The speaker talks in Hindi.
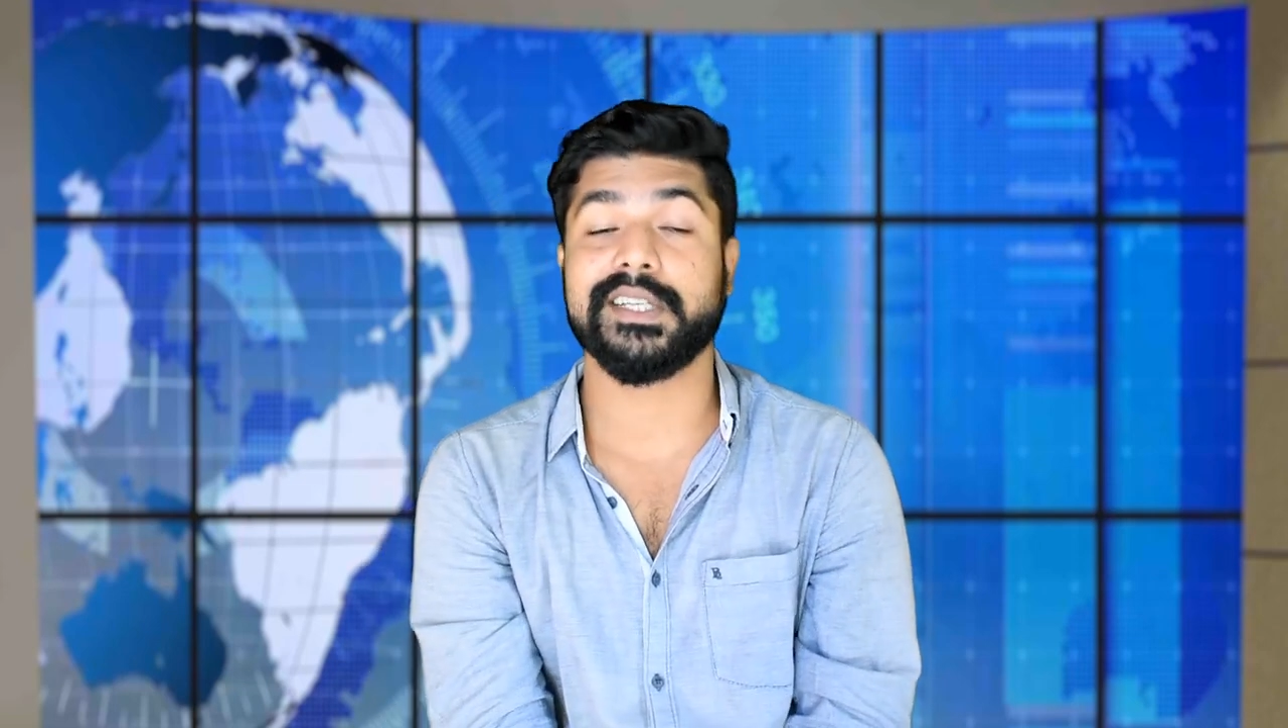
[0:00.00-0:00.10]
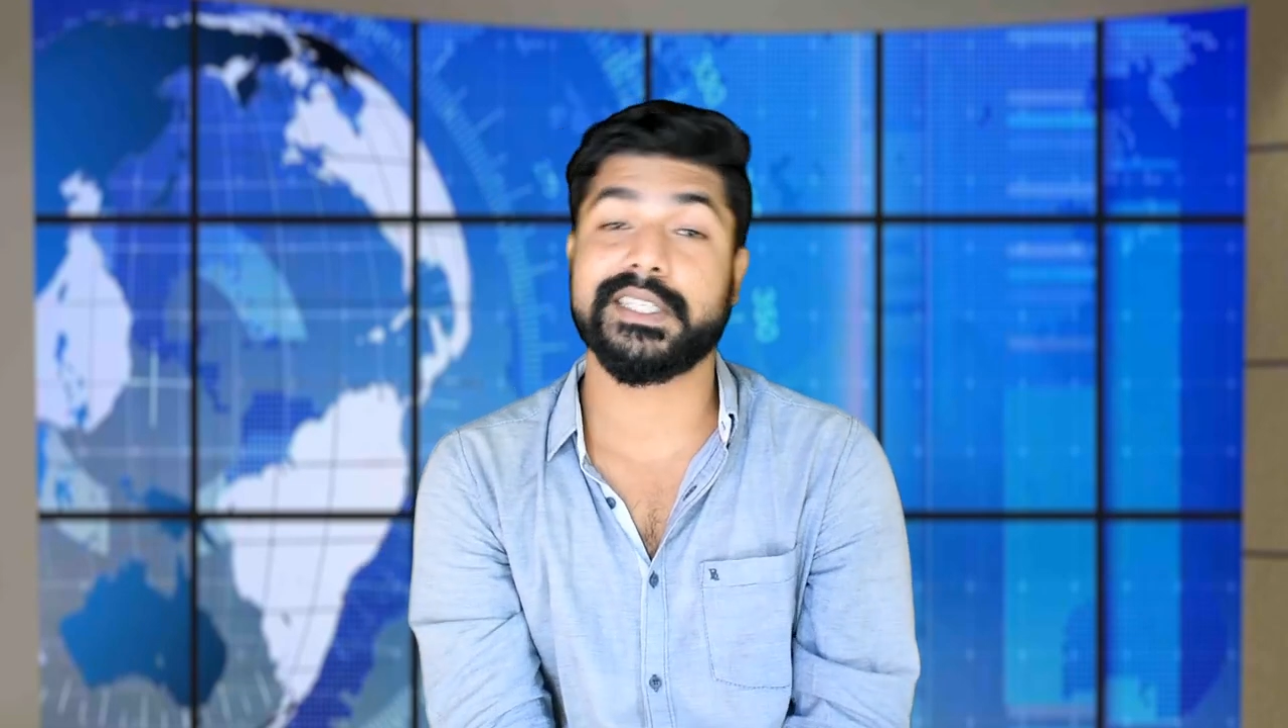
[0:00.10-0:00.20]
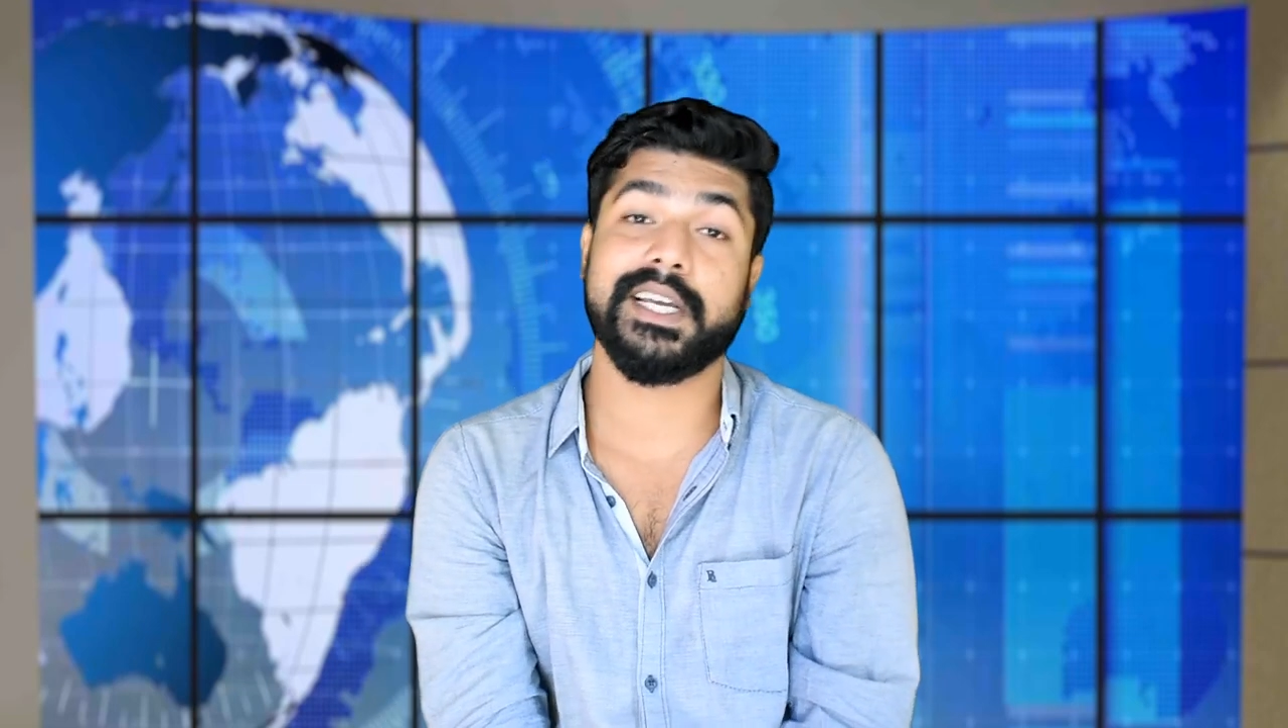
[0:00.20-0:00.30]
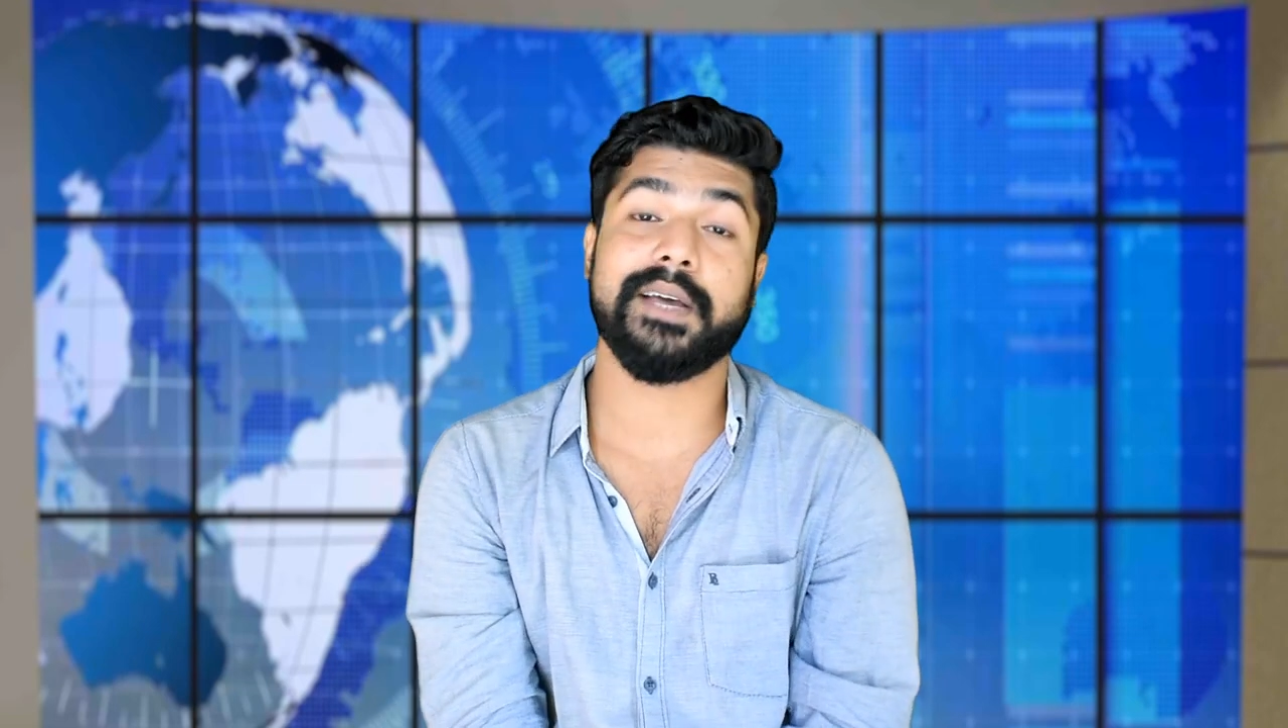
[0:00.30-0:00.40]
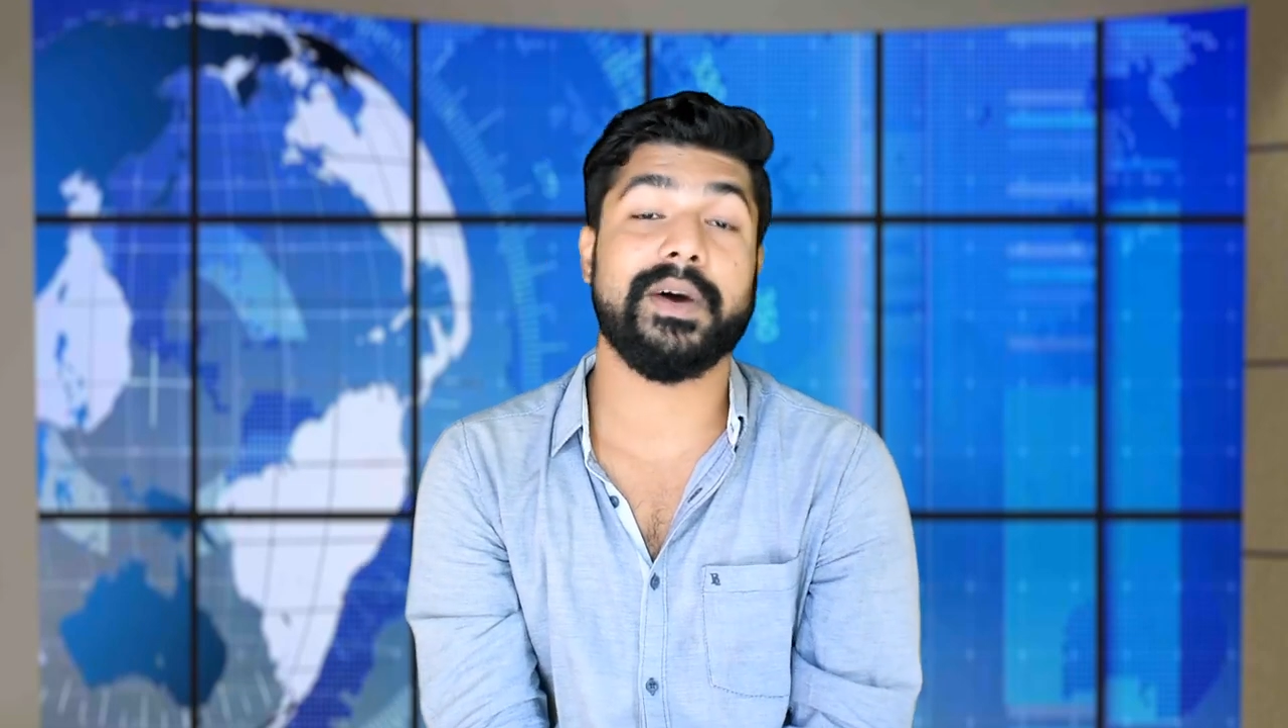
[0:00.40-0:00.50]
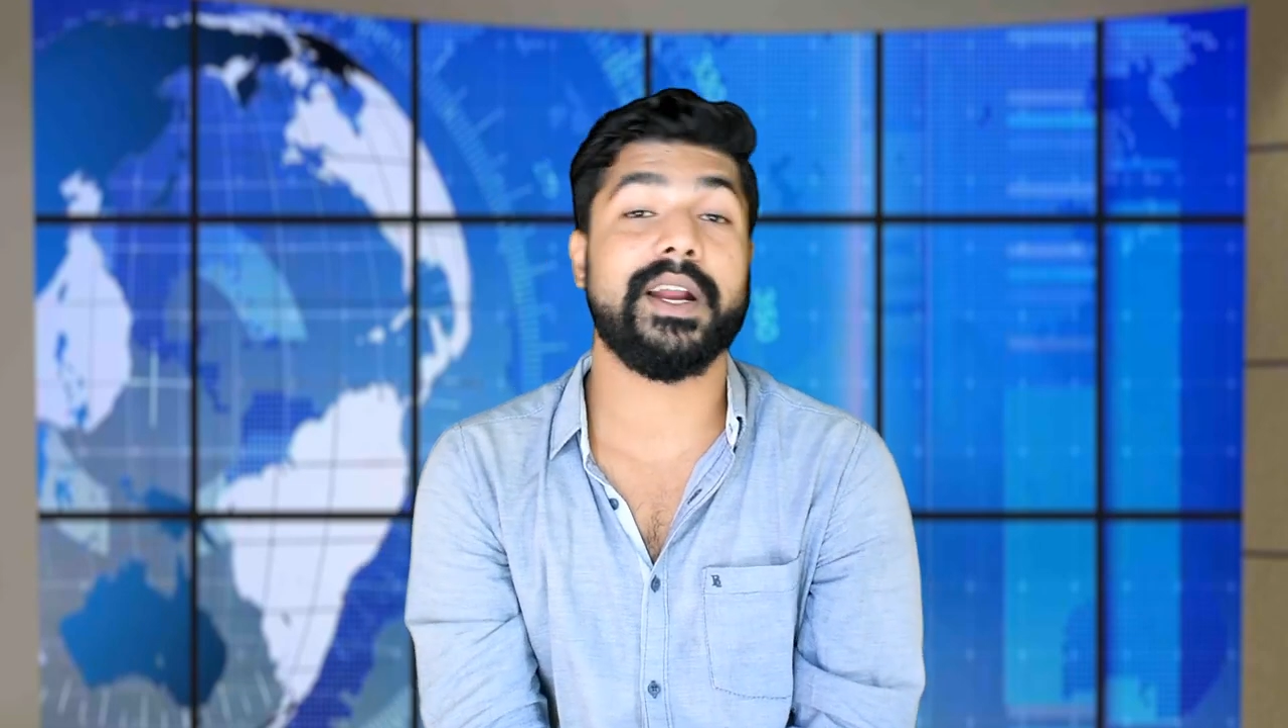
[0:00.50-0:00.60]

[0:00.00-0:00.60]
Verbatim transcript: सिक्सटी के